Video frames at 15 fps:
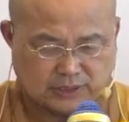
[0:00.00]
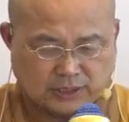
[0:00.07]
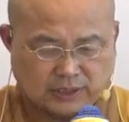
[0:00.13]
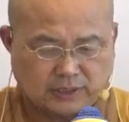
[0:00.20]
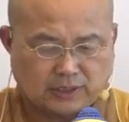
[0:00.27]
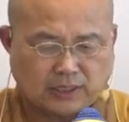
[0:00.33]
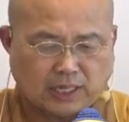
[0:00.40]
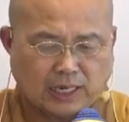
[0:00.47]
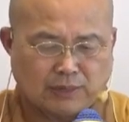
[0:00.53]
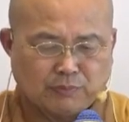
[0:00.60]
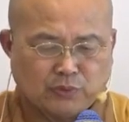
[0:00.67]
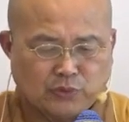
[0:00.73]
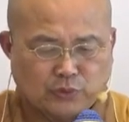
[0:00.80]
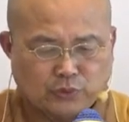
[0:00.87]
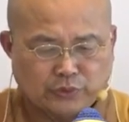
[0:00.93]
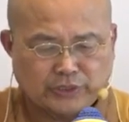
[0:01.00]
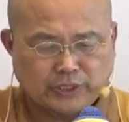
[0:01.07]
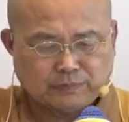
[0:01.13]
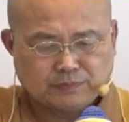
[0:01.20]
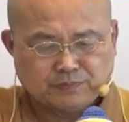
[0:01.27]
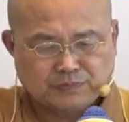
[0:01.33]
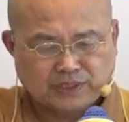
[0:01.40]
的阿摩罗耶